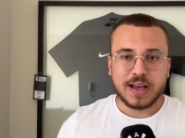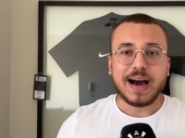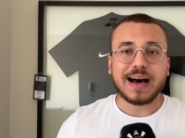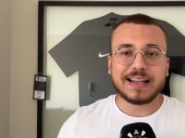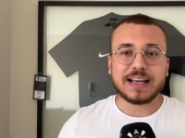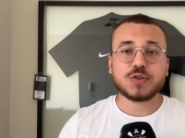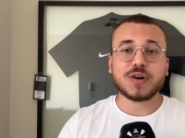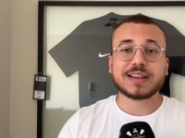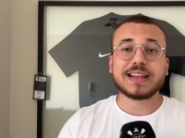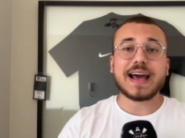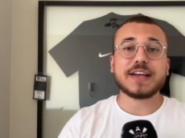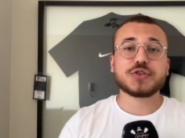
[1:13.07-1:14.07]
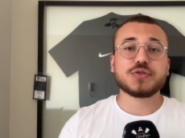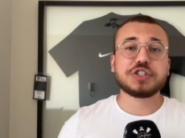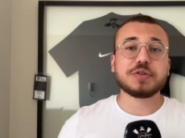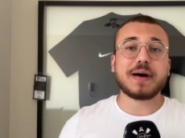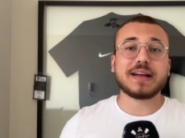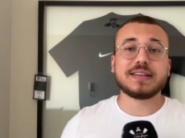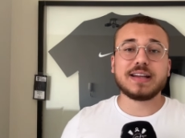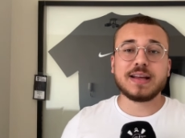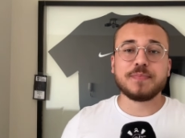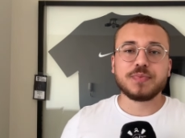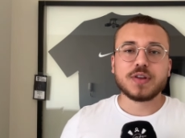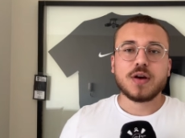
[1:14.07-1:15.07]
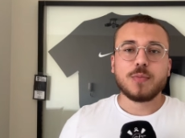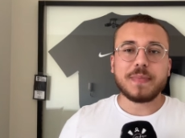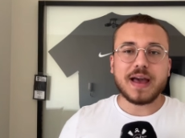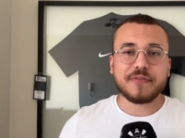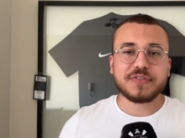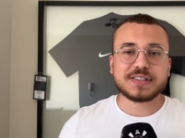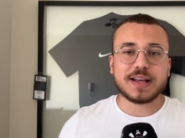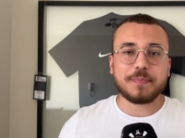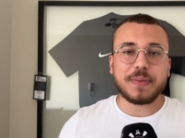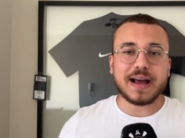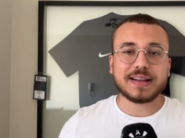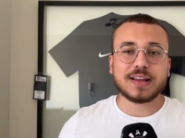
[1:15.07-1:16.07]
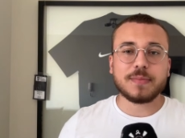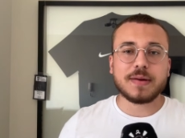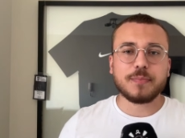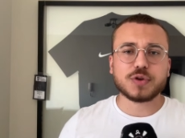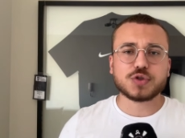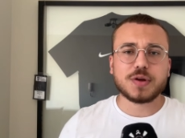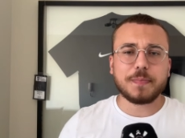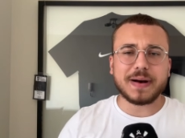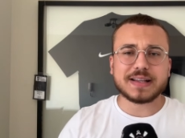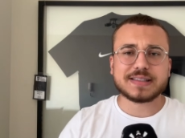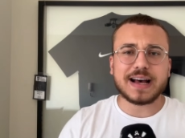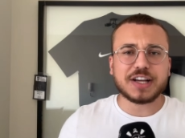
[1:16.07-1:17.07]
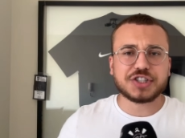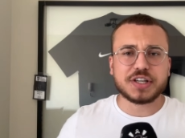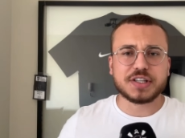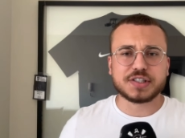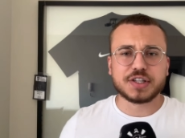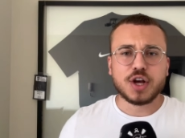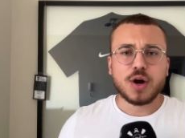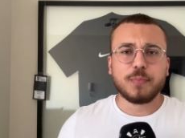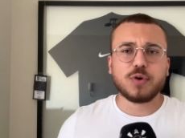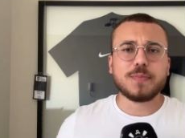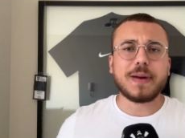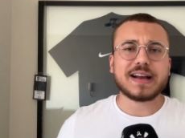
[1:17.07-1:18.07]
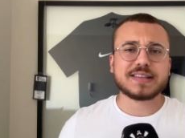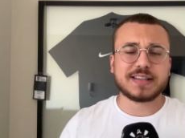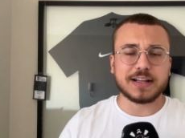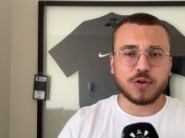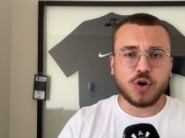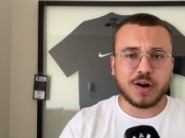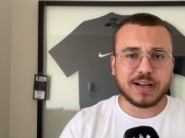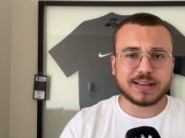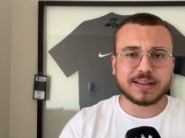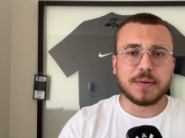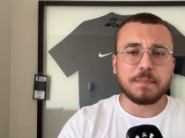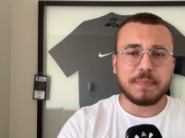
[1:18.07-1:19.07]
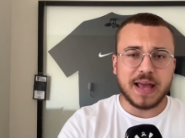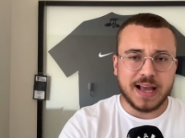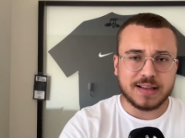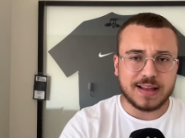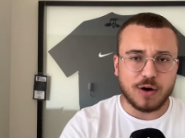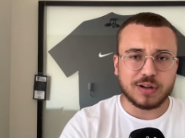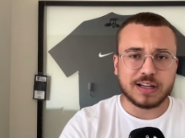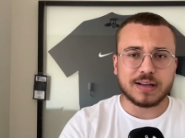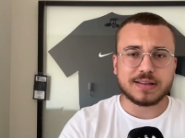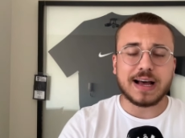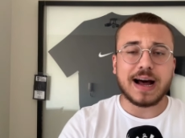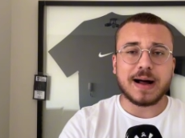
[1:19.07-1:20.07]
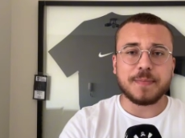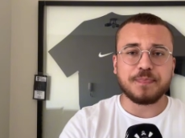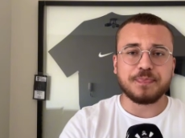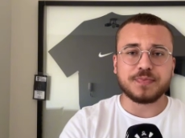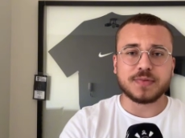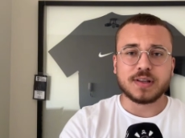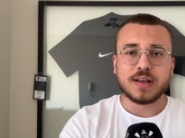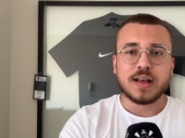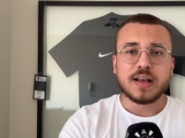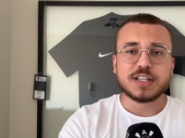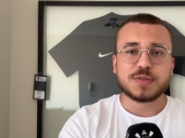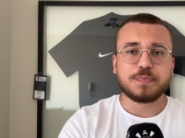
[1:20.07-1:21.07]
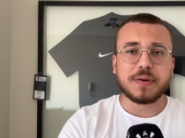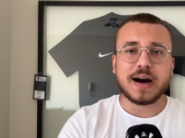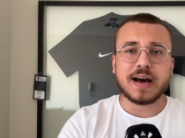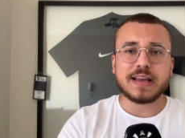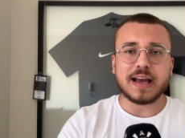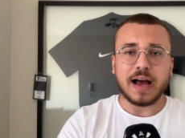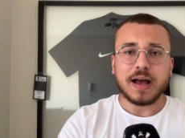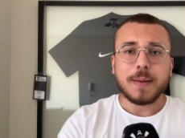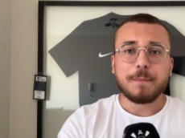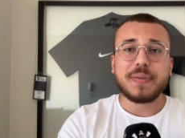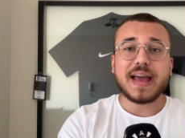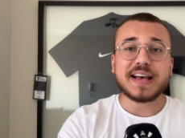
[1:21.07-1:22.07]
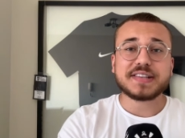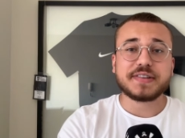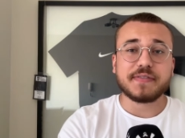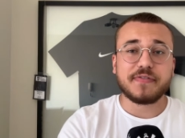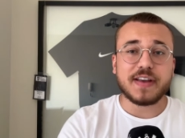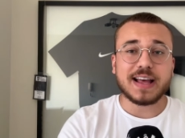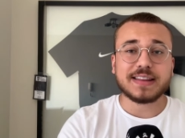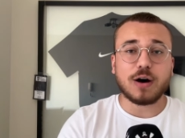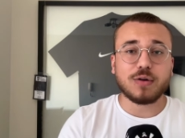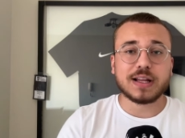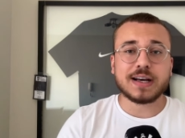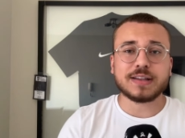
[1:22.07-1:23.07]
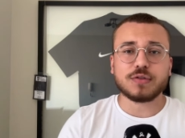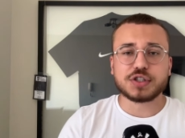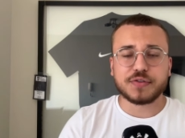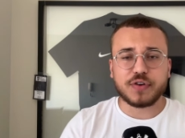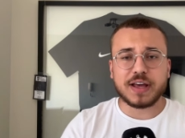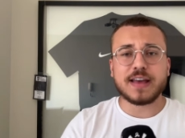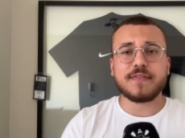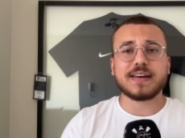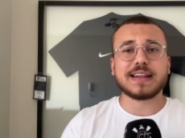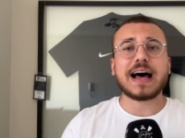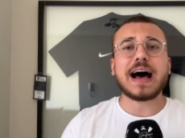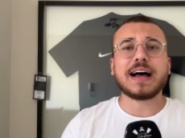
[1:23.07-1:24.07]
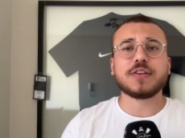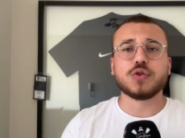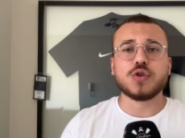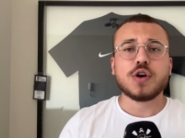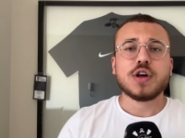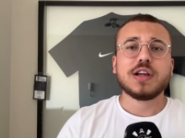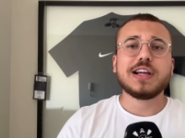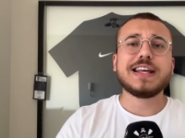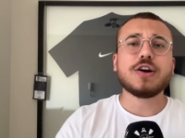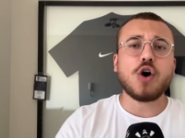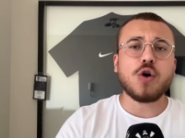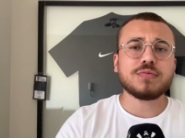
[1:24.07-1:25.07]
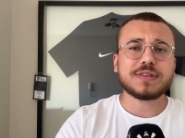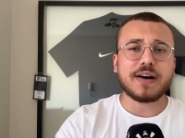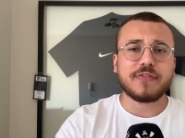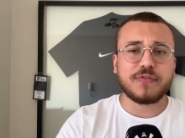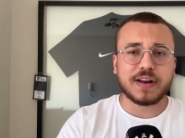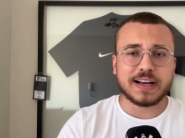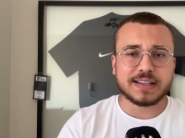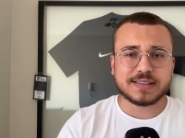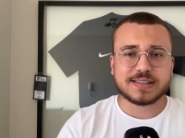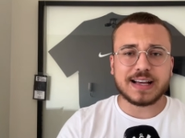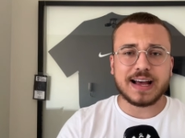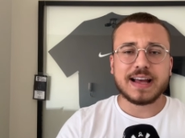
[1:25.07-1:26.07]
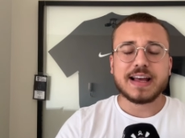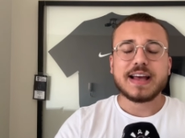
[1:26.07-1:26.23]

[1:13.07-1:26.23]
Além do Atlético de Madrid, Memphis Depay também possui passagens por Barcelona, também da, da um, Espanha, PSV da Holanda, onde foi revelado, Lyon da França